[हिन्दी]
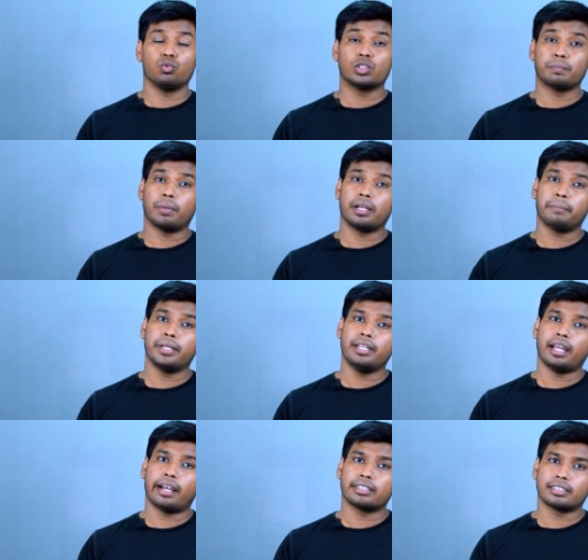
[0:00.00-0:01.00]
उस पर भी
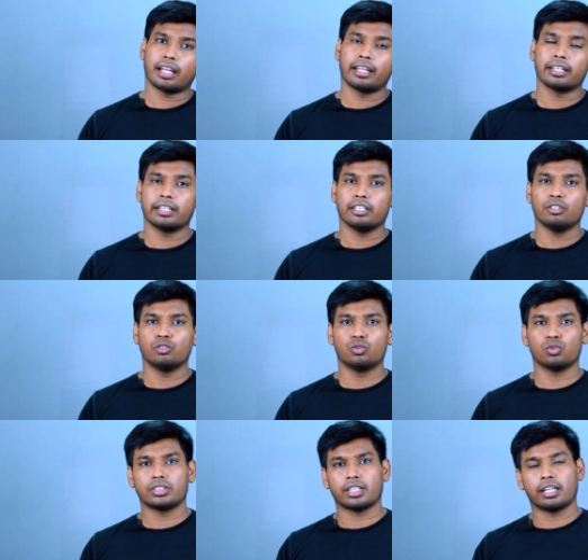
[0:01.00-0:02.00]
एड्स आएंगे
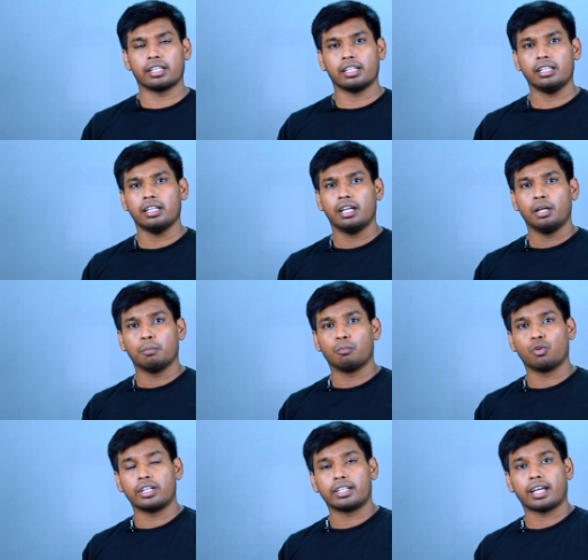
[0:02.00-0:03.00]
जो चैनल
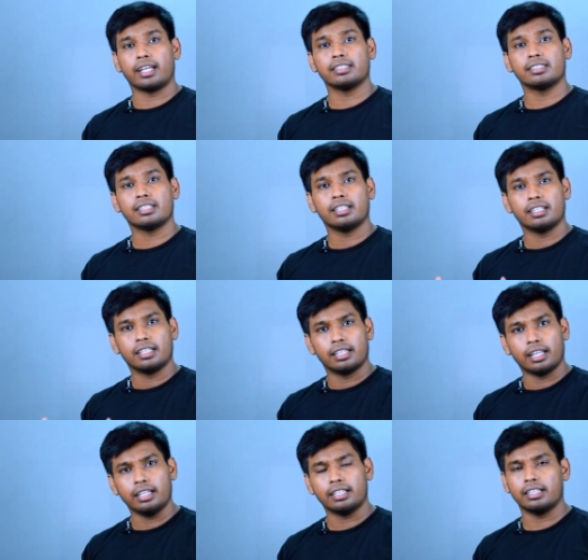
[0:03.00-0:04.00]
मोनेटाइज
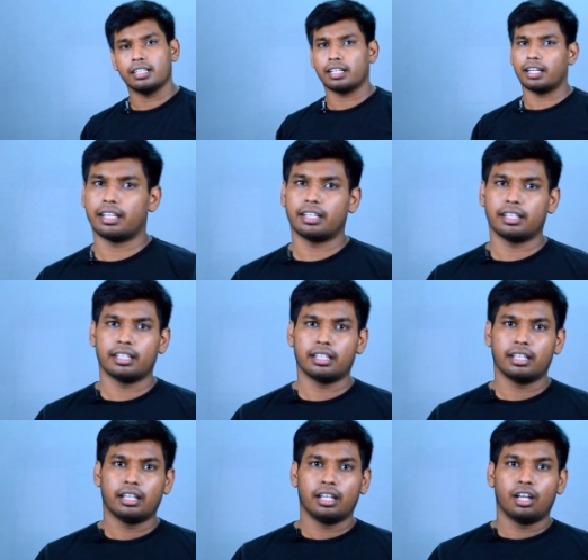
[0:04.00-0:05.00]
नहीं किए गए हैं
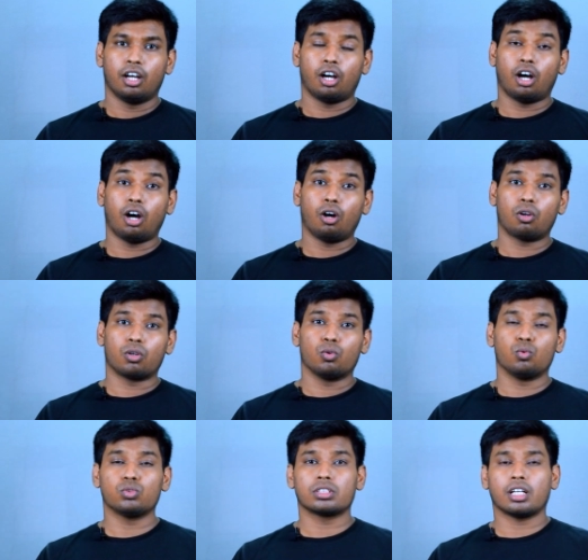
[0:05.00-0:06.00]
और
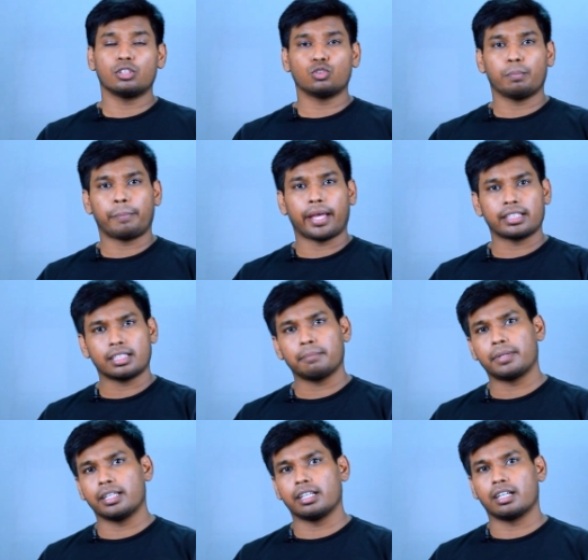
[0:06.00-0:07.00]
उसका जो पैसा
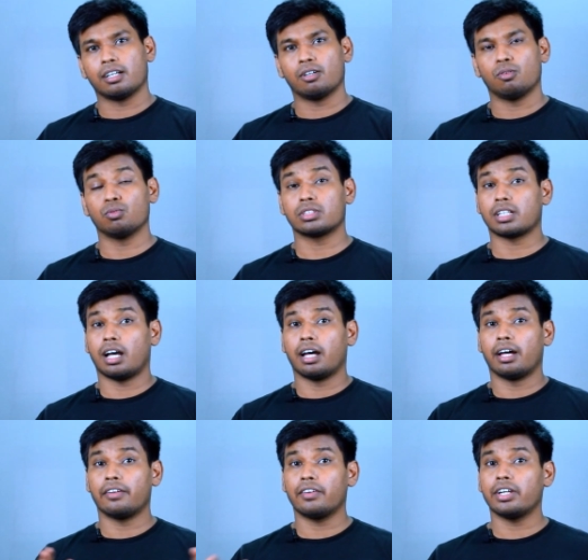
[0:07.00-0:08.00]
बनेगा उसका
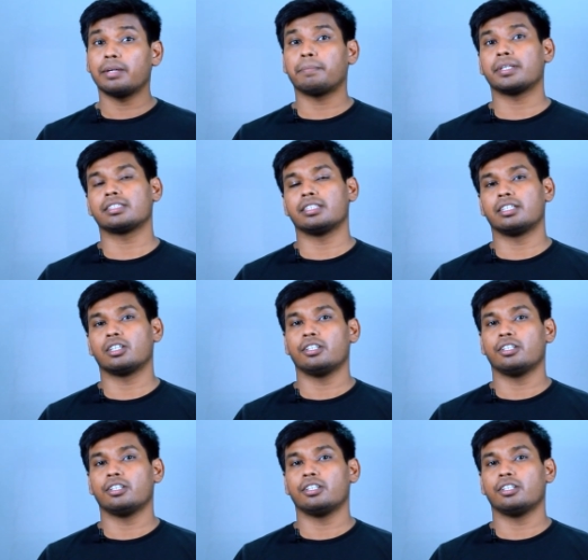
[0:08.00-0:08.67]
100 परसेंट